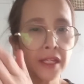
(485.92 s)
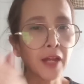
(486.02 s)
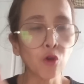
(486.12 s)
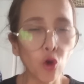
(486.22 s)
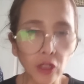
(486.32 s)

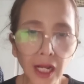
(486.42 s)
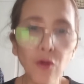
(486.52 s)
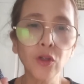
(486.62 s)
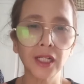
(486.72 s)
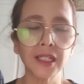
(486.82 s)
dan
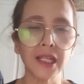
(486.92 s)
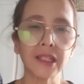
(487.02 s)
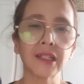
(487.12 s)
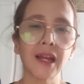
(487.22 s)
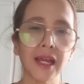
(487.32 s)
orang-orang di
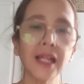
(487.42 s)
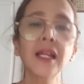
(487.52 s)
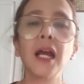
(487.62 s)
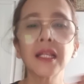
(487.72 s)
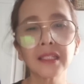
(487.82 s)

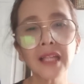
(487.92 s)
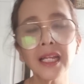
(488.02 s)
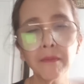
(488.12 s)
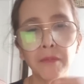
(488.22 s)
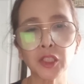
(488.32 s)
Israel
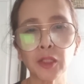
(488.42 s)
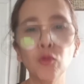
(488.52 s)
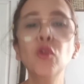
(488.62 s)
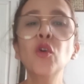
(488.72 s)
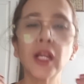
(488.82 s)
saling
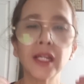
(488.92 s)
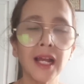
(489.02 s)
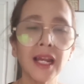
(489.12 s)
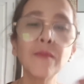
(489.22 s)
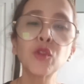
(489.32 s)
bertemu
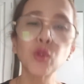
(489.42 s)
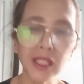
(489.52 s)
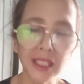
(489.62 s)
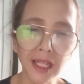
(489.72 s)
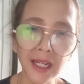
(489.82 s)
dalam
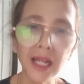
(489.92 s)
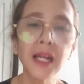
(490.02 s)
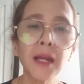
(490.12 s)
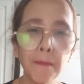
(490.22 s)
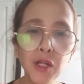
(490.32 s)
suasana
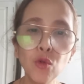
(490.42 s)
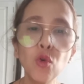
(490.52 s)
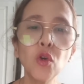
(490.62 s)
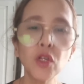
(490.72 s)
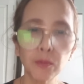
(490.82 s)

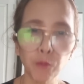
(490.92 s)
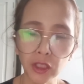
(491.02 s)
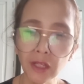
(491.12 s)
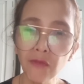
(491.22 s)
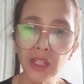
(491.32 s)
penuh
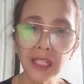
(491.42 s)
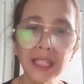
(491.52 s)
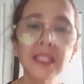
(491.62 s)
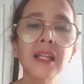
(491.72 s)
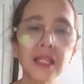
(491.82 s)

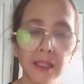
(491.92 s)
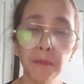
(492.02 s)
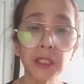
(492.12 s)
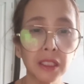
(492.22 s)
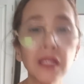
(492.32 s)
sportivitas
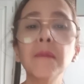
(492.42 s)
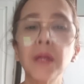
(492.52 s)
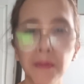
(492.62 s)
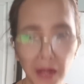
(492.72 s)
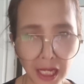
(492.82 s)
seperti
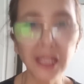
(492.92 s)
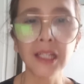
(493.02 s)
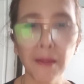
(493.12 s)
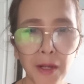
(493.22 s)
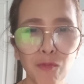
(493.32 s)
bermain
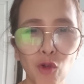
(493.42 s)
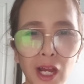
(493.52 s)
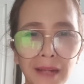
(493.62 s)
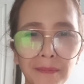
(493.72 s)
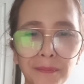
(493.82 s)
sepak
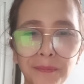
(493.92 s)
bola.